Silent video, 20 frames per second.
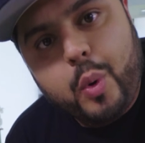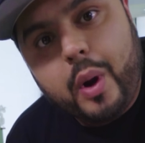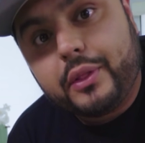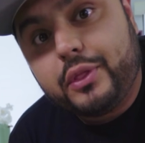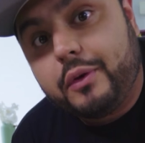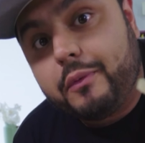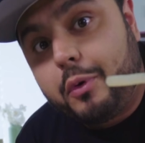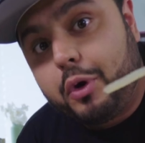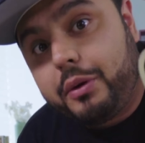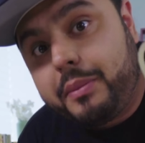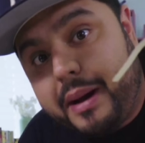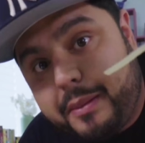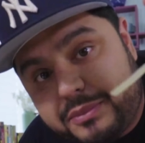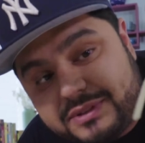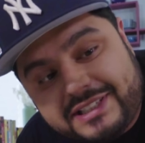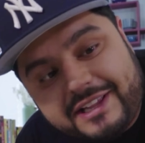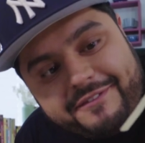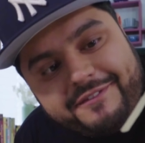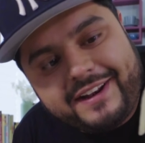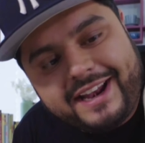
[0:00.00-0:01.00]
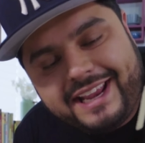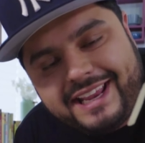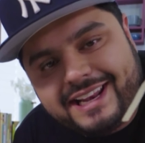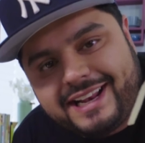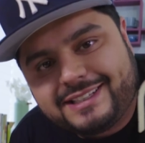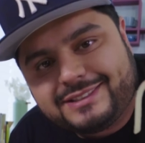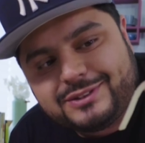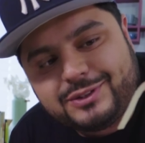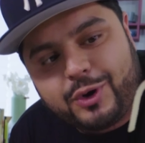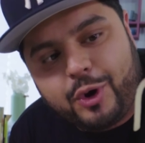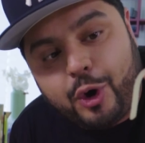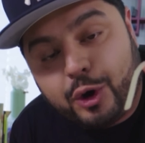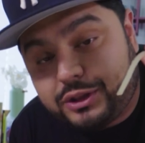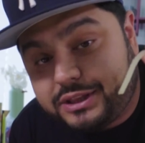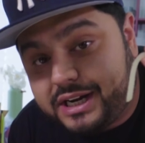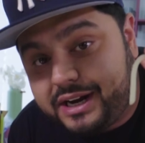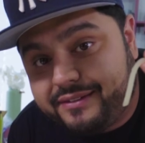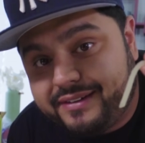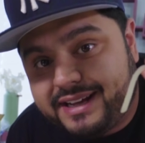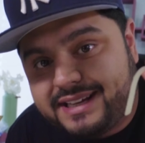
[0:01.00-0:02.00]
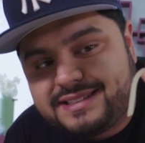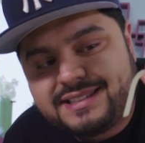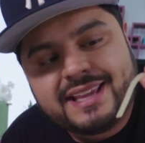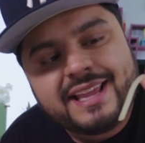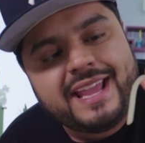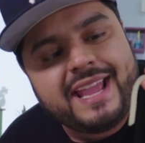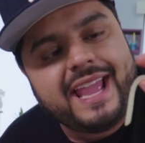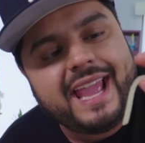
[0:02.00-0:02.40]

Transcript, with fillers: Cuando volvamos a freír esto otra vez,